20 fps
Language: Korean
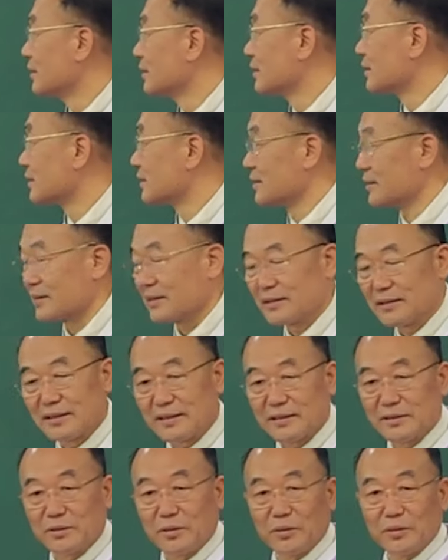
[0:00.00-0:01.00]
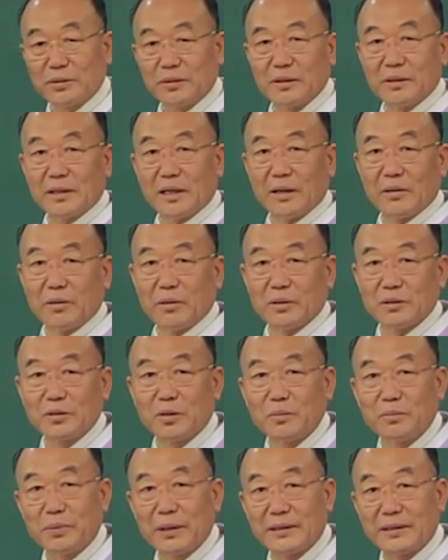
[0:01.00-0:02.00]
그러니까 이게 손등하고
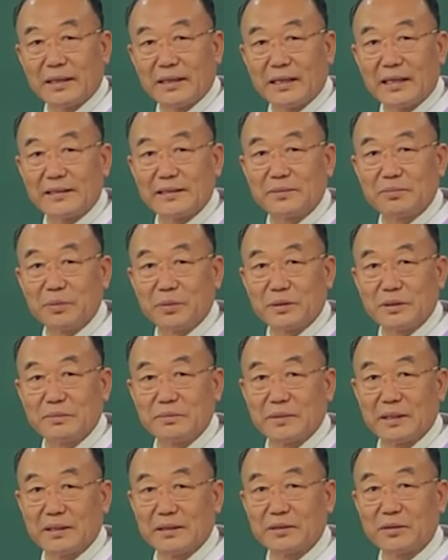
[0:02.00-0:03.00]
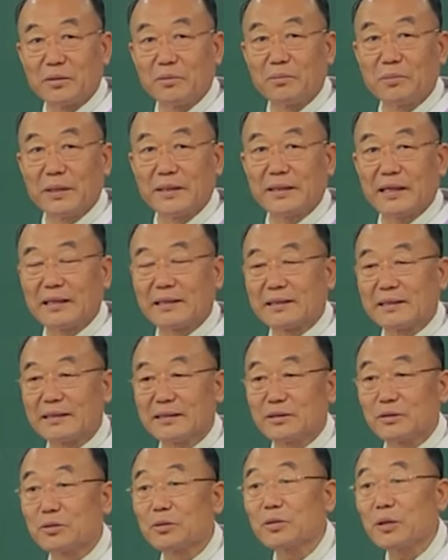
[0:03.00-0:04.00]
손바닥 같이 보시면 돼요.
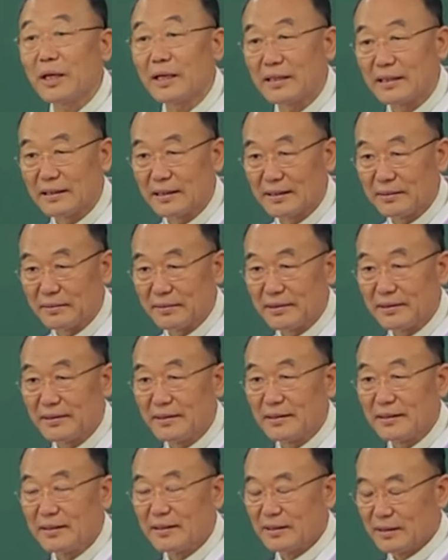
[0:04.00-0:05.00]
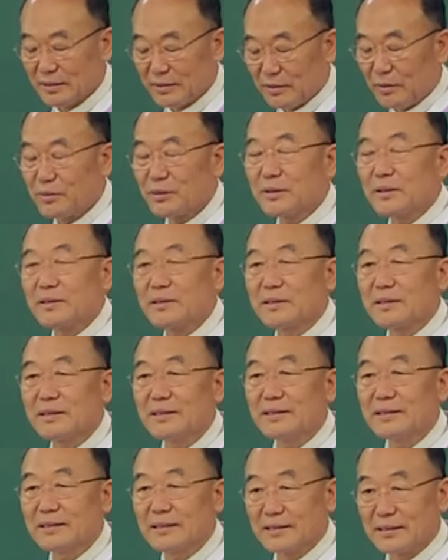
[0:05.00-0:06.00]
손바닥은 수행님,
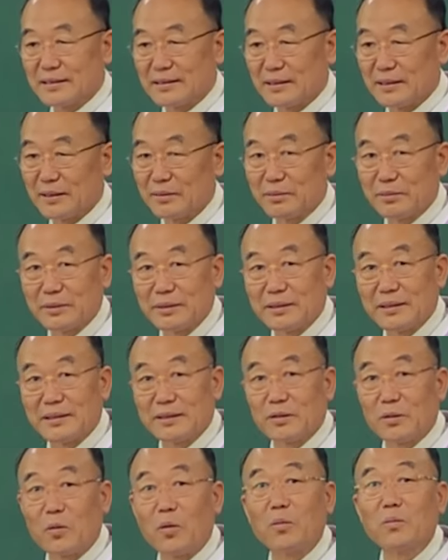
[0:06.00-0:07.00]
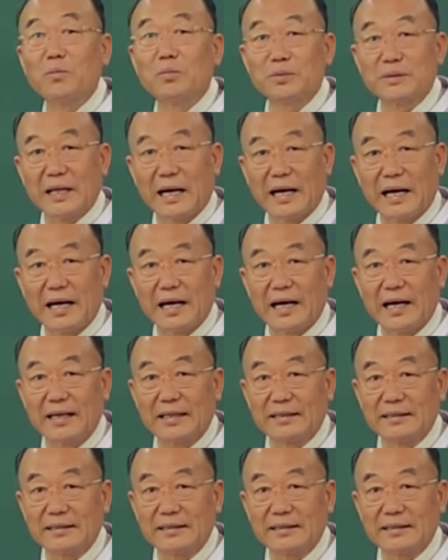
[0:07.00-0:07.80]
손등은 여러분들이 공부다.